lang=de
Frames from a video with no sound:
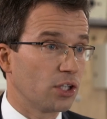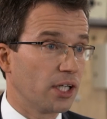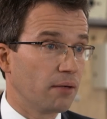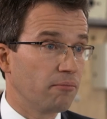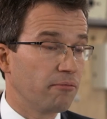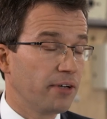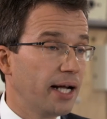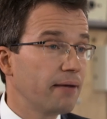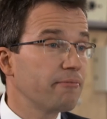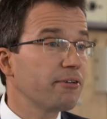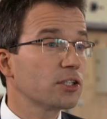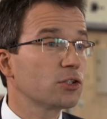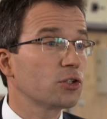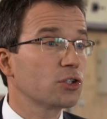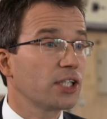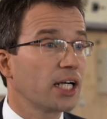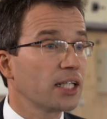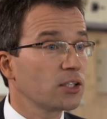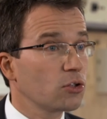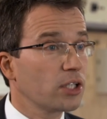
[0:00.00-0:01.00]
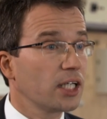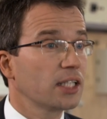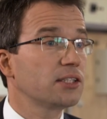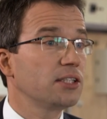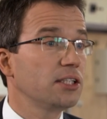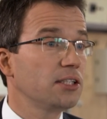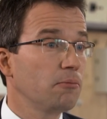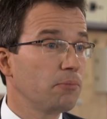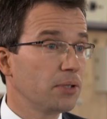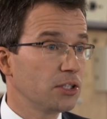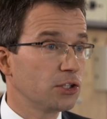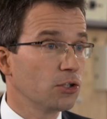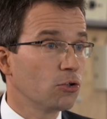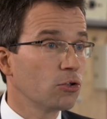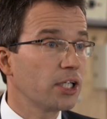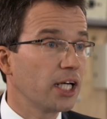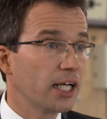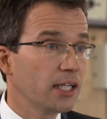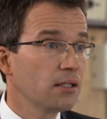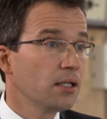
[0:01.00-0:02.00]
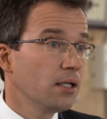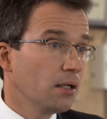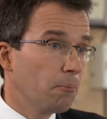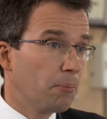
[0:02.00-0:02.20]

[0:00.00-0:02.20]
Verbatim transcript: geben. Weil einfach zu sagen, du kannst nicht in Pension gehen,